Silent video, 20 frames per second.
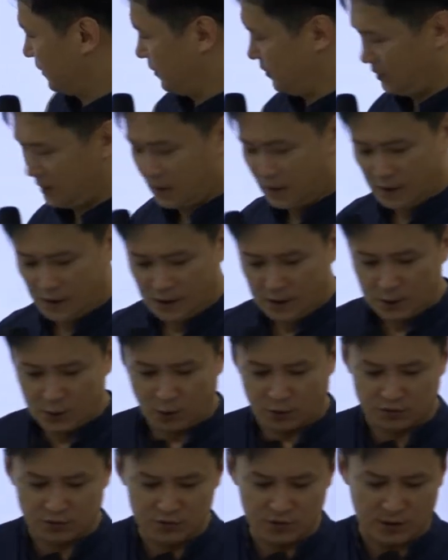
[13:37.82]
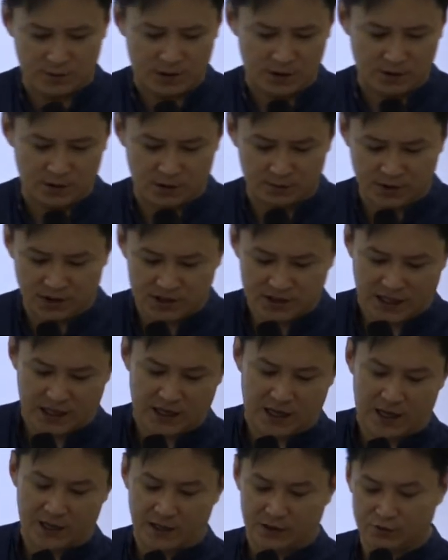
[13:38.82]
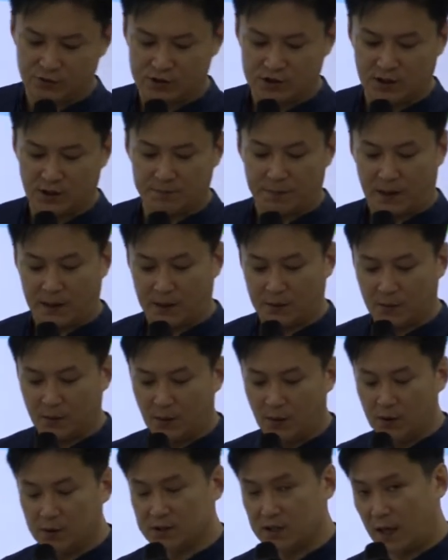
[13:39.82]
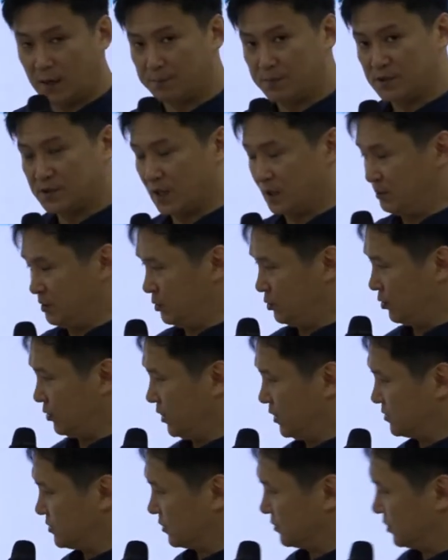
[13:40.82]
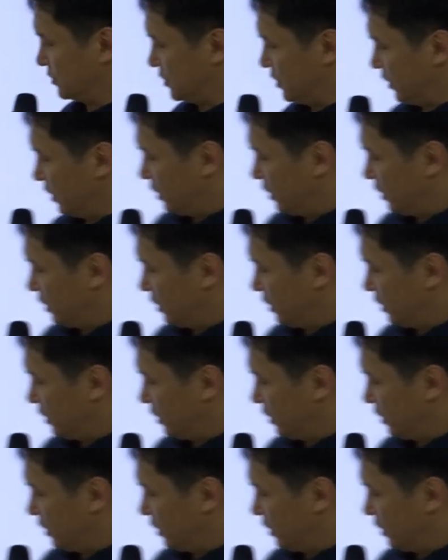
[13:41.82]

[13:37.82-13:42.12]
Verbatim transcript: 네. 요거 순서별로 여러분들이 잘 알아두시기 바라고. 자, 비살머니 토기에서